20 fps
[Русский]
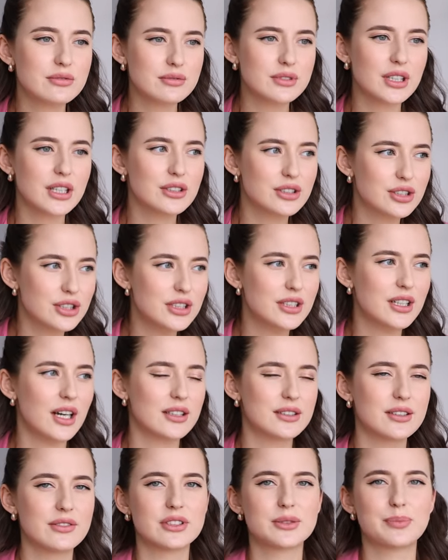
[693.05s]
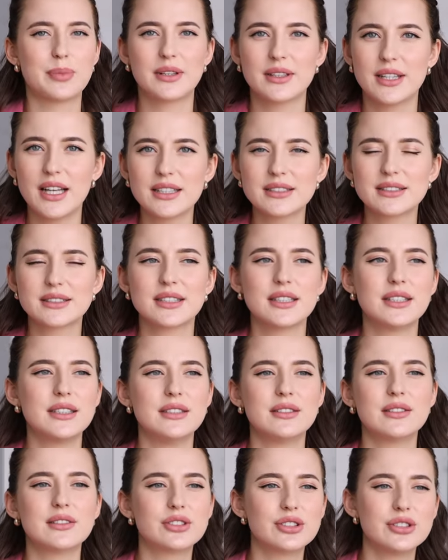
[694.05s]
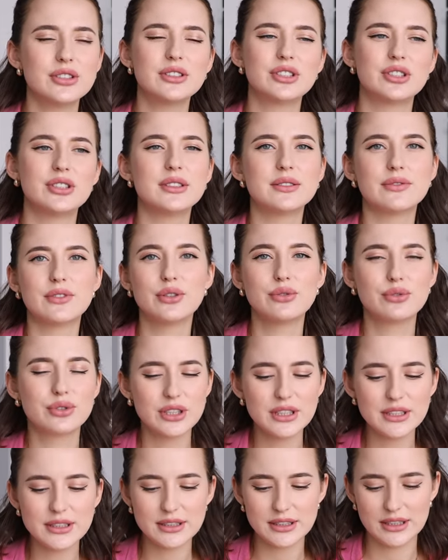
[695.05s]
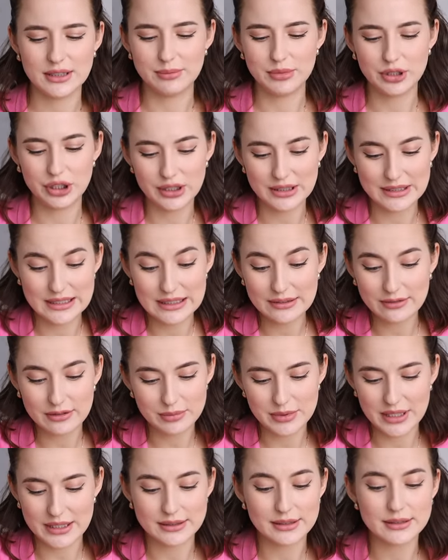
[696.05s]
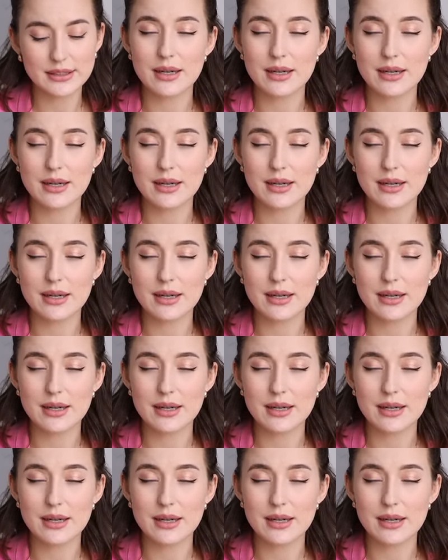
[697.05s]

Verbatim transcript: должны как-то восполняться и должны жить свою жизнь и быть счастливыми. Это